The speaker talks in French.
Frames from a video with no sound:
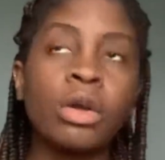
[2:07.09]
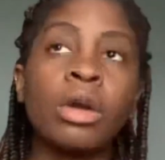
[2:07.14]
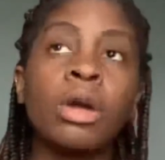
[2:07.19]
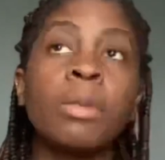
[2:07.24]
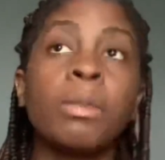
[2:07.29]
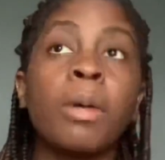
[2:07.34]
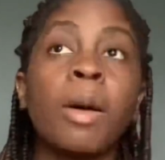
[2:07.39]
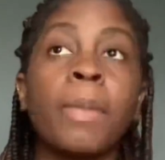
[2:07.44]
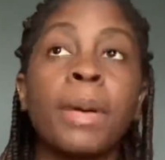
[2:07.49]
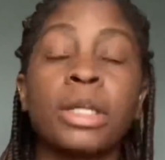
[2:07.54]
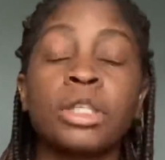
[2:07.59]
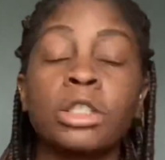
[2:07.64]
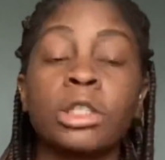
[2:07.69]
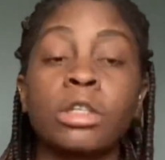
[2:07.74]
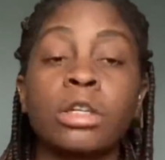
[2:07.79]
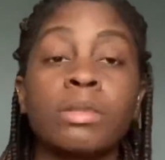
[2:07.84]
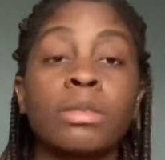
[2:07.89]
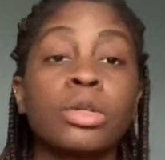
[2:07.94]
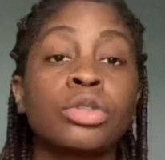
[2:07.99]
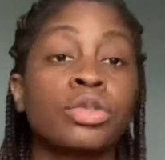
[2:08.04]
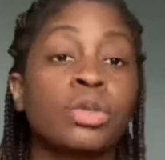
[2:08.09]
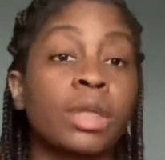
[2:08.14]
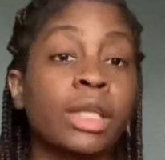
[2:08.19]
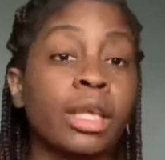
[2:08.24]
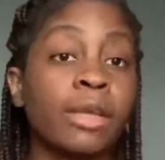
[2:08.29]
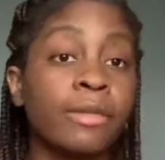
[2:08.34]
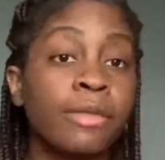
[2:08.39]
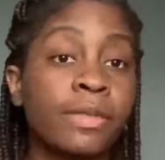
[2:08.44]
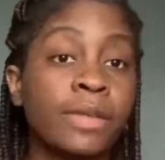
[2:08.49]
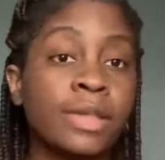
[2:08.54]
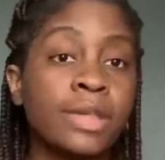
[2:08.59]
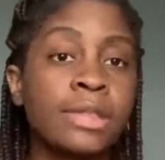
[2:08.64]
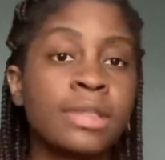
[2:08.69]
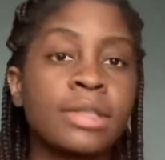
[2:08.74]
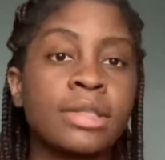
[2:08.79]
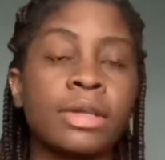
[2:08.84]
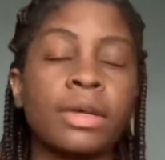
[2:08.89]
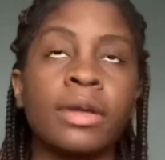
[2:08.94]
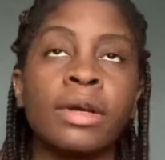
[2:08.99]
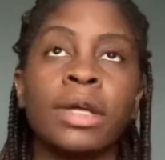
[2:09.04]
Moi particulièrement, je connais
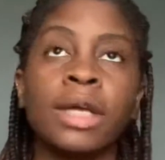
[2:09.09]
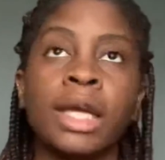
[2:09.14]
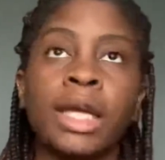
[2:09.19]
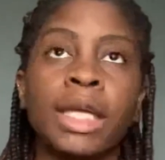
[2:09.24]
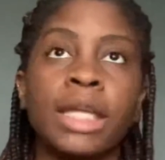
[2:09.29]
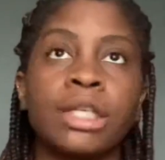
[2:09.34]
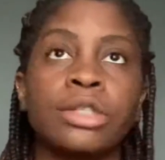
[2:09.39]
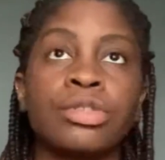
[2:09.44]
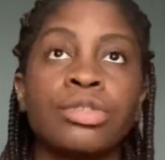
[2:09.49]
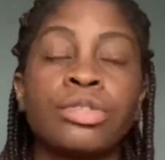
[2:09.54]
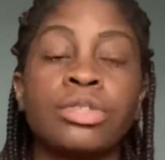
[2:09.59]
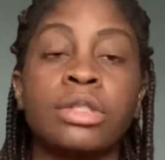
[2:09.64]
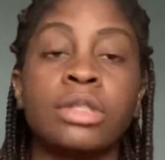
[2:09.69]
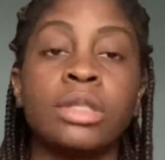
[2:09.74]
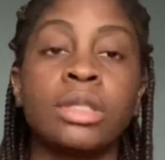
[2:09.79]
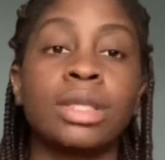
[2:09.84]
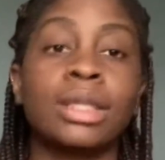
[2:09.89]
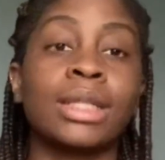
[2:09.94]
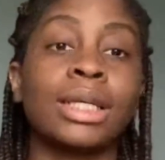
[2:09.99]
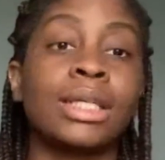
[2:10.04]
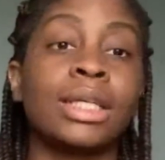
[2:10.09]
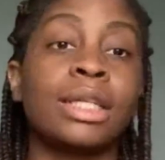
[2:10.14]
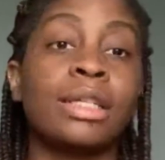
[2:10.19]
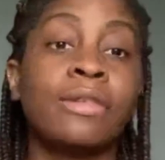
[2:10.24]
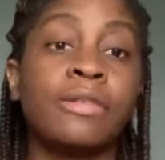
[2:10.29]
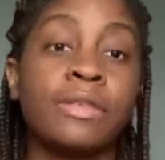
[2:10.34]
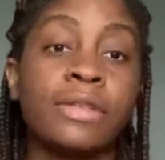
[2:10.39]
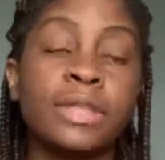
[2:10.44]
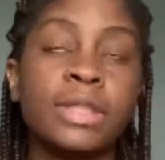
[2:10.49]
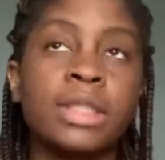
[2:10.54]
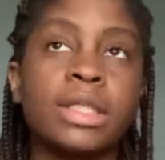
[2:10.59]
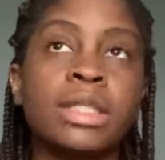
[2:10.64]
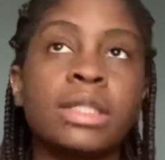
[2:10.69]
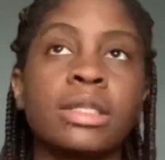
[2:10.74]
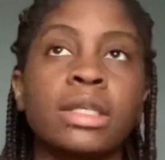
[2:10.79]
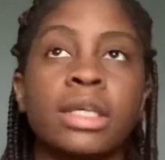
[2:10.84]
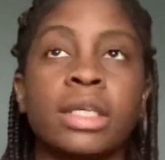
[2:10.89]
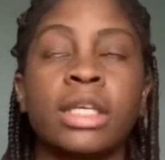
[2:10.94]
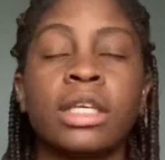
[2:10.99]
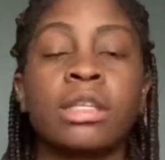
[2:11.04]
Fizz et j'utilise Internet Fees
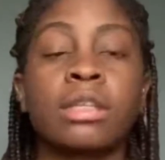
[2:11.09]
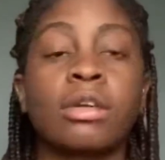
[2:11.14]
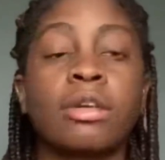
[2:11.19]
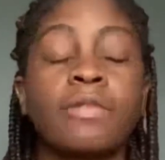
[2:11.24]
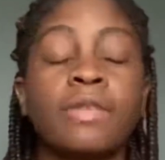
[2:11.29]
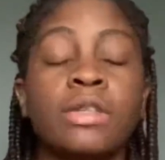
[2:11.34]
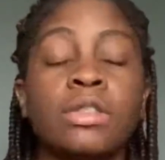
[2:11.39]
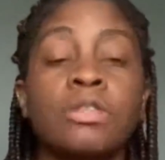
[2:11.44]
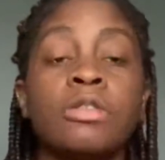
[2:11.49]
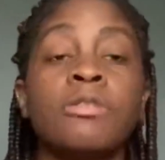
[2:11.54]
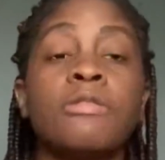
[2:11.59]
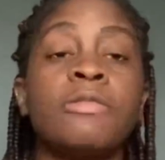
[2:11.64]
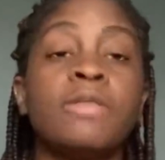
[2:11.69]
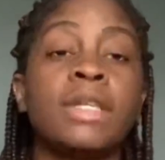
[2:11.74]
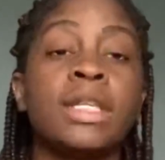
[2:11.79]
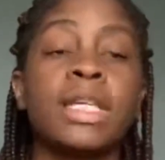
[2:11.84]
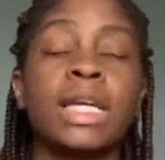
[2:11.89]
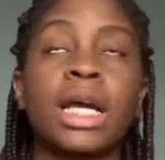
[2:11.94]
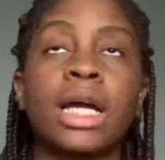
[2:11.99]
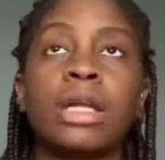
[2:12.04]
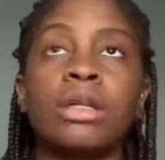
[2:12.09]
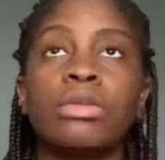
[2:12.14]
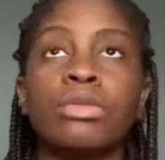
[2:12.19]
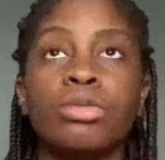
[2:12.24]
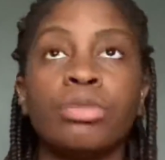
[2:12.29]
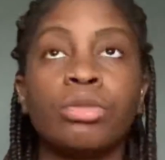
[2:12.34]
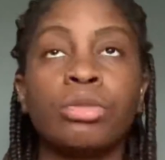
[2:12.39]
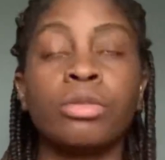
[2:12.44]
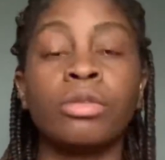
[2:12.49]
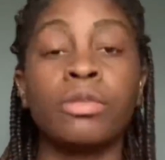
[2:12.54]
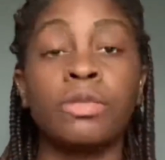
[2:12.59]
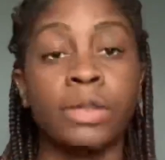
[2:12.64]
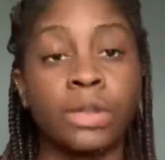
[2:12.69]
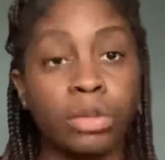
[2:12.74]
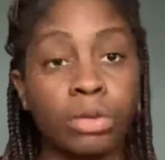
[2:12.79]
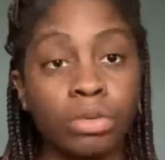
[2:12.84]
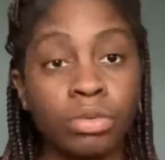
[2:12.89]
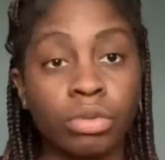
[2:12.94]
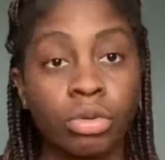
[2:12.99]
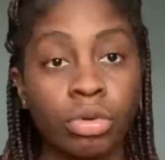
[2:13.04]
qui est en fait une filiale de
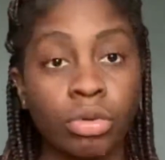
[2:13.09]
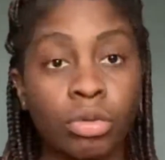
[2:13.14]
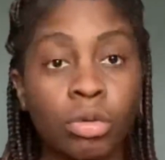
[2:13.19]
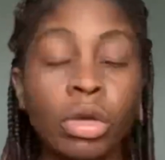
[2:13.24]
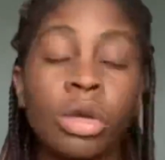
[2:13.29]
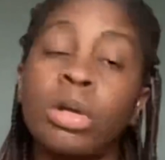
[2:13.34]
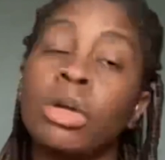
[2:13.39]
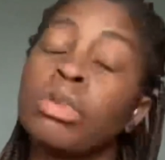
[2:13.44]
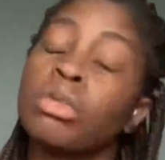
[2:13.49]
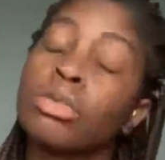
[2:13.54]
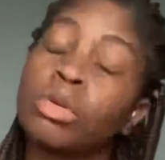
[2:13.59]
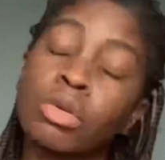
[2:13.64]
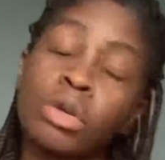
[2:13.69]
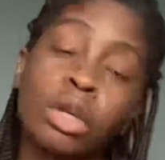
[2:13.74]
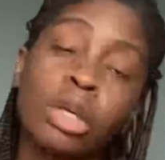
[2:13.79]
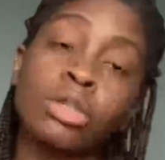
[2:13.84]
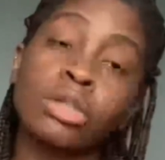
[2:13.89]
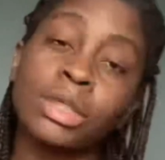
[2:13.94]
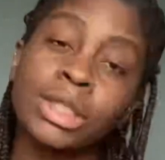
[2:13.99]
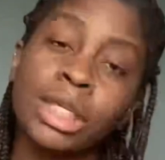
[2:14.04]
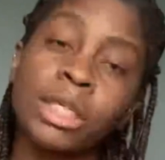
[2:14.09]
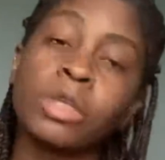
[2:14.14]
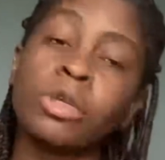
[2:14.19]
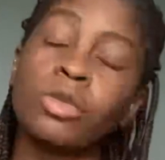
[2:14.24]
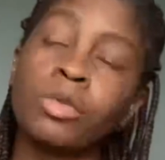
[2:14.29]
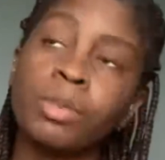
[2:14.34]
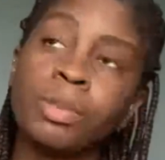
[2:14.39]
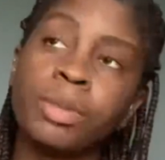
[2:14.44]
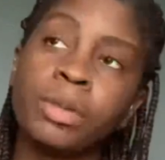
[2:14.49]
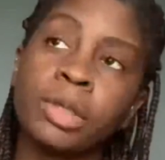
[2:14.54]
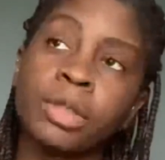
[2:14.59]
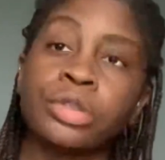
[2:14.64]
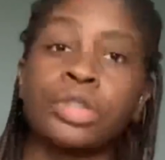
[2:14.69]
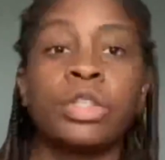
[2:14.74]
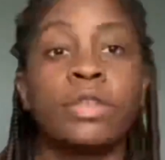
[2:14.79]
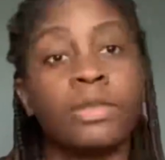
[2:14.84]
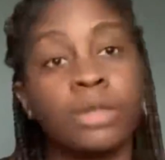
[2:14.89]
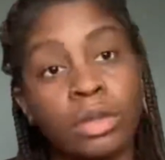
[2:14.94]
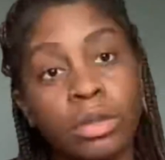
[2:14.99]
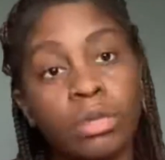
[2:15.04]
Vidéotron. Donc lorsqu'il y a une coupure chez
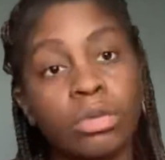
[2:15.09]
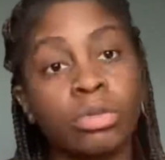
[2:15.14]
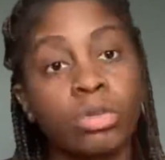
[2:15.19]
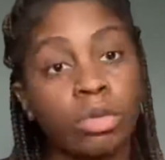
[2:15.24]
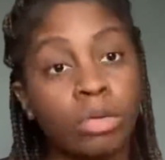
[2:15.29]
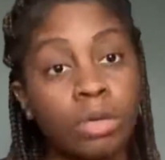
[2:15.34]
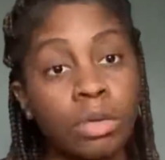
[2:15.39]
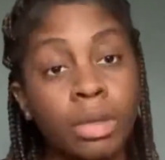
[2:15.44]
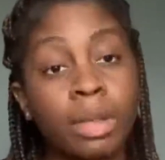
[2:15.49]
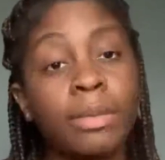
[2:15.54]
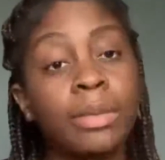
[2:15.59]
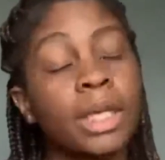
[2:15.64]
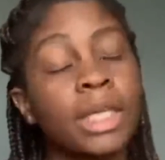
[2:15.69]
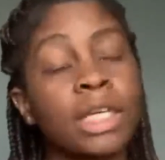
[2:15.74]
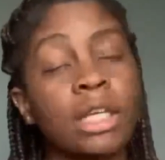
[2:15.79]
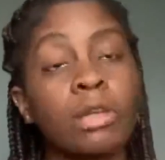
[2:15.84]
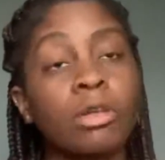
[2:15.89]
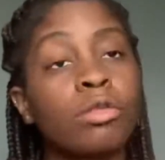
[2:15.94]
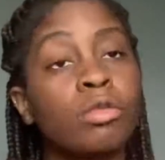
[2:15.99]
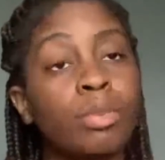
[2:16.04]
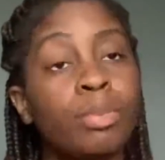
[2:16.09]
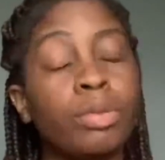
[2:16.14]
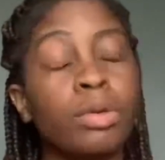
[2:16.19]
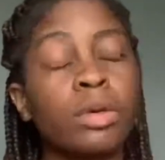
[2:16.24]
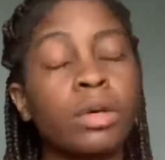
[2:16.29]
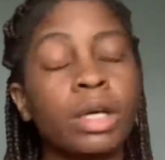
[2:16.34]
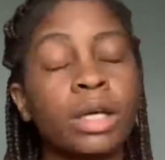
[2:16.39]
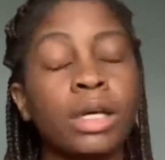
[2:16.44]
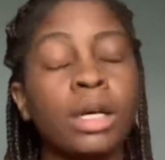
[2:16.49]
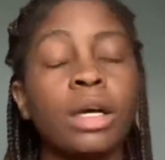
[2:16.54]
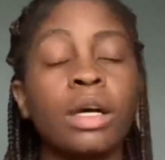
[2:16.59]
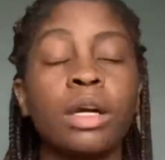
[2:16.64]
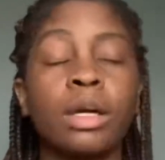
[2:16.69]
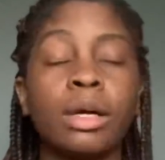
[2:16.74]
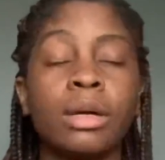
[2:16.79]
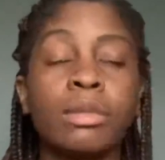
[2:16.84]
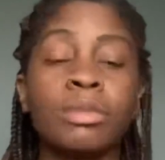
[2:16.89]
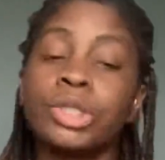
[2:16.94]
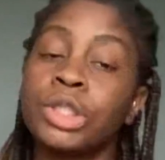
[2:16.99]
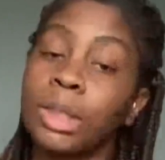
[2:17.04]
Vidéotron, et eh bien il y a une coupure euh,
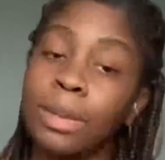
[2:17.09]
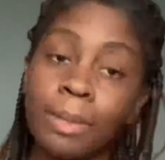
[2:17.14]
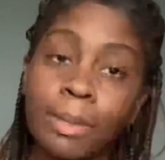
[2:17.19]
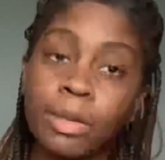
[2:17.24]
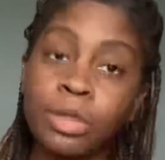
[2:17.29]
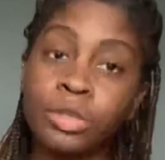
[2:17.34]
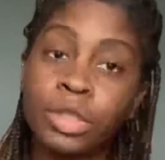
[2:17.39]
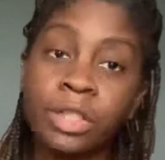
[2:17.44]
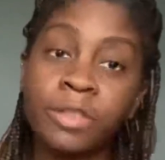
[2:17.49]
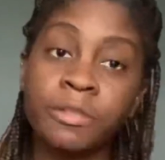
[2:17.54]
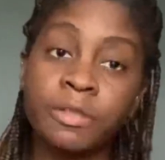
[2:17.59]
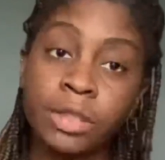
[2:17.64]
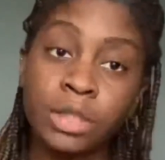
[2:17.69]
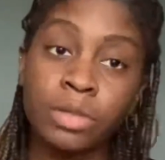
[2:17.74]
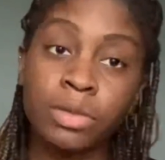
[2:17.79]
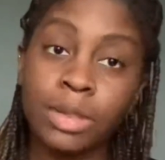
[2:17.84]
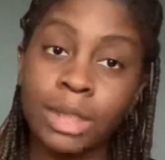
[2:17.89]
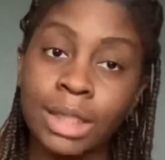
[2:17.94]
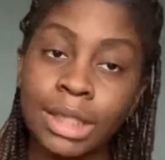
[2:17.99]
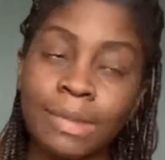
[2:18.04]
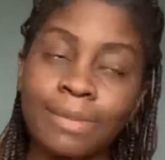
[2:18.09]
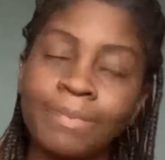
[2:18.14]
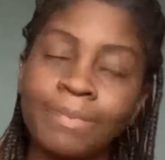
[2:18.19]
chez, chez Fees aussi.